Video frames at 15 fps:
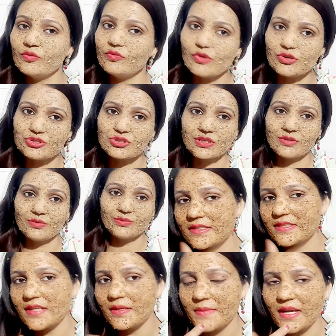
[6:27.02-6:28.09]
वॉश कर
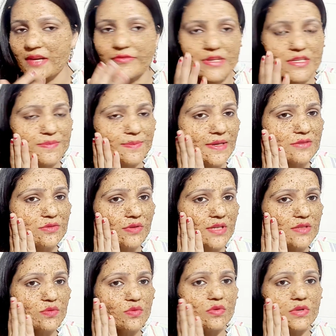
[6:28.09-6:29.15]
लूँगी हमारा फेस पैक जो है
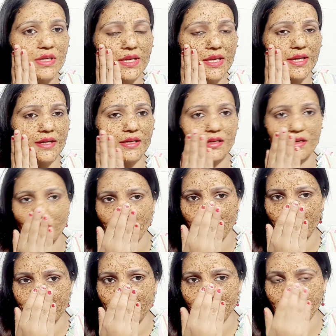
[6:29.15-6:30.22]
सूख गया है और
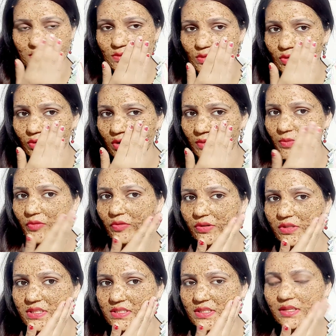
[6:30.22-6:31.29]
अब मैं इसको नॉर्मल
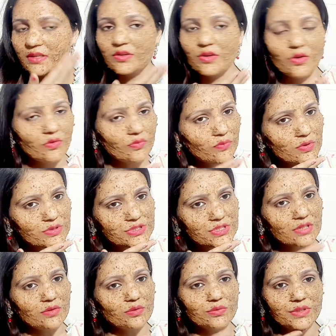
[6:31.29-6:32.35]
वाटर से वॉश
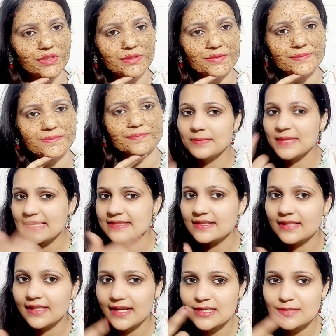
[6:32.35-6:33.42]
कर लूँगी देख
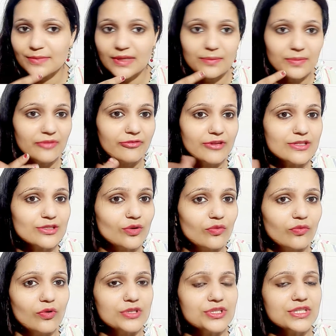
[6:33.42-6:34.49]
सकते हैं गाइज मैंने अपने फेस को
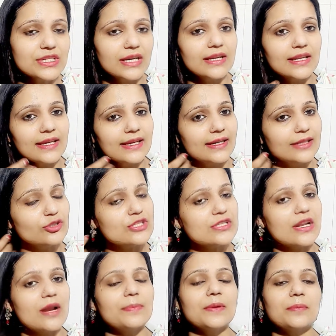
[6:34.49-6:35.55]
वॉश कर लिया है तो इस
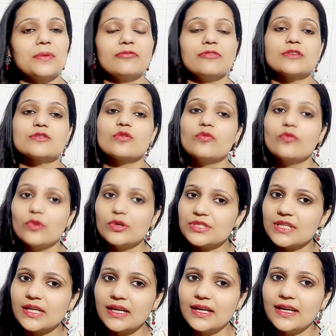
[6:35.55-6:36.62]
तरह आपने अपने फेस को वॉश
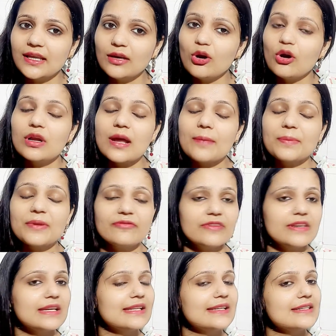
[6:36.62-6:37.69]
कर लेना है और आपने
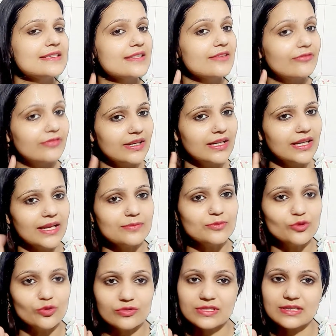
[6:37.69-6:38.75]
वीकली इसे वन टाइम
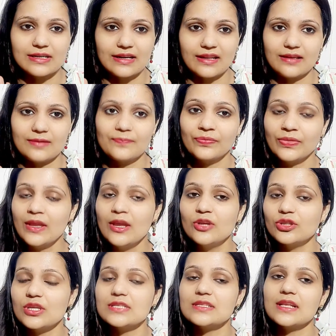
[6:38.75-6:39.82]
यूज करना है
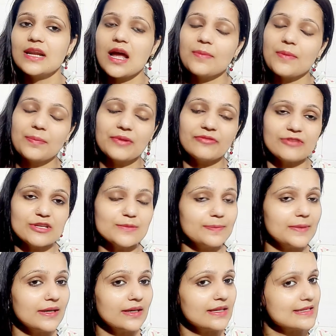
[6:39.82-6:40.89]
तो इस तरह आप अपने फेस
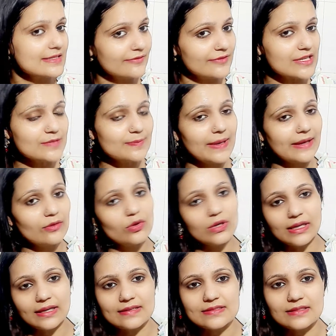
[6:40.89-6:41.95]
पर इस फेस पैक को
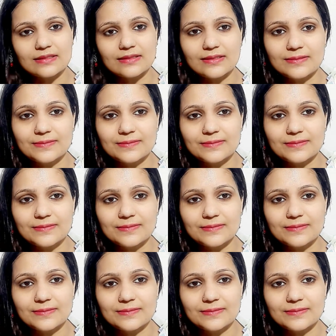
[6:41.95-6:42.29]
लगा सकते हैं